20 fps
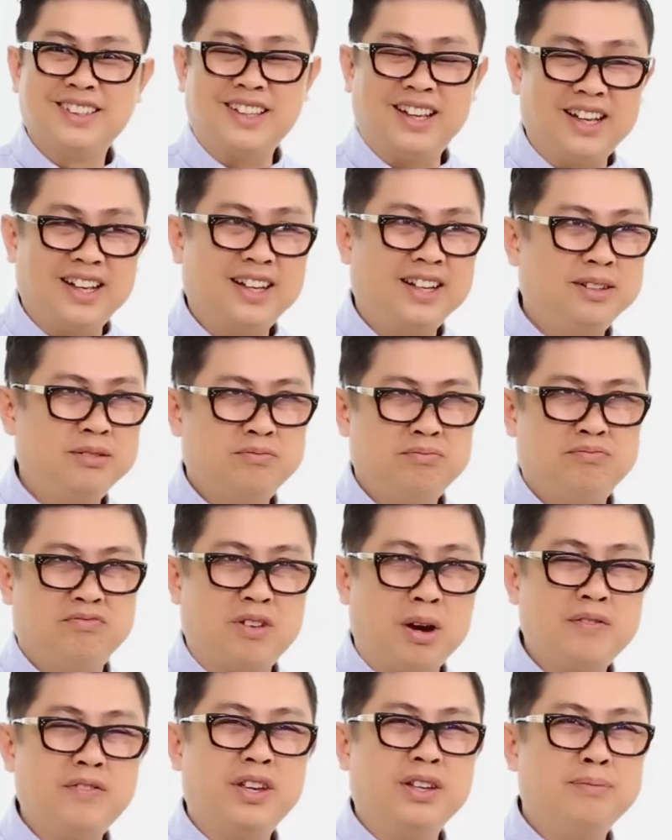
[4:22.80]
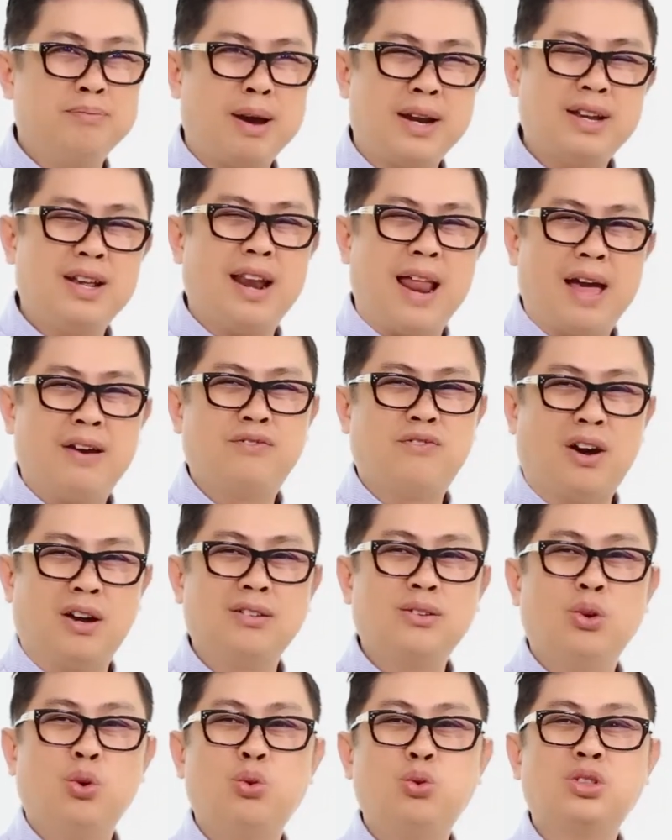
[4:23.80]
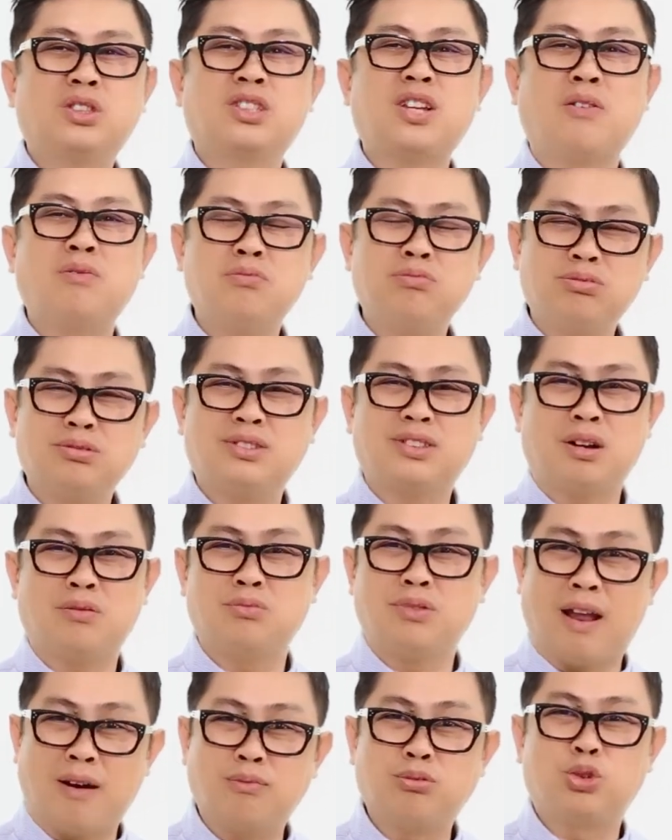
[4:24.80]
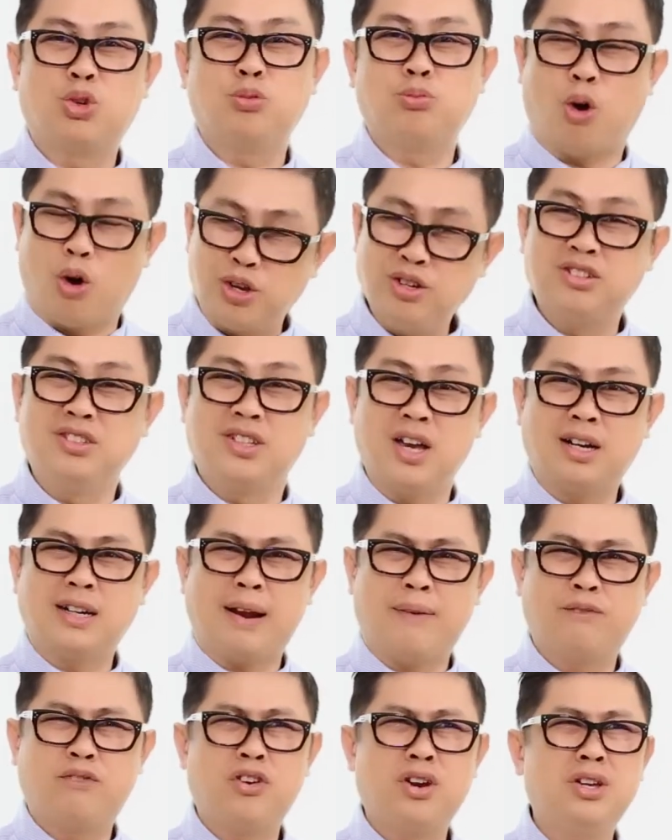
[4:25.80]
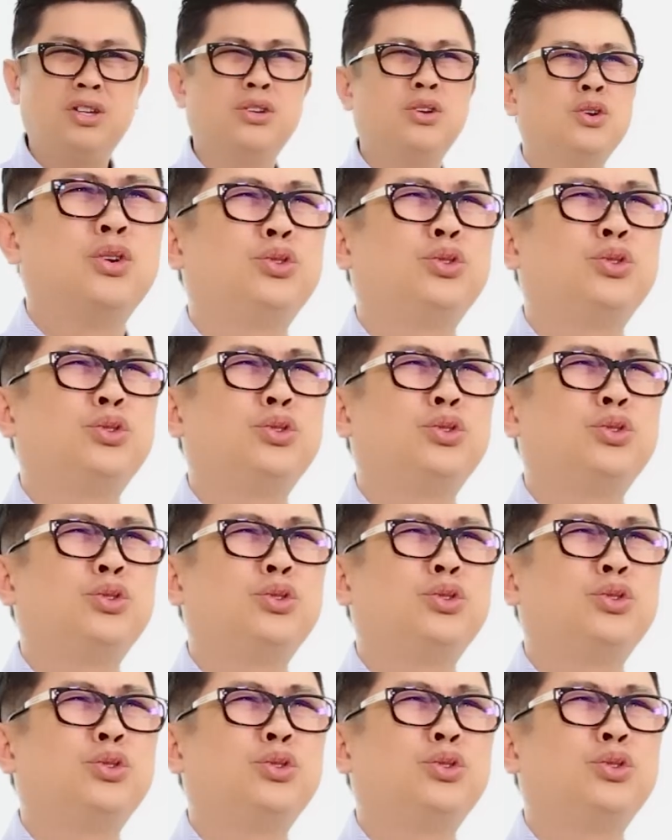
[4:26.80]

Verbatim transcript: à, bởi vì Mandela vẫn luôn sống trong lòng của mỗi người dân Nam Phi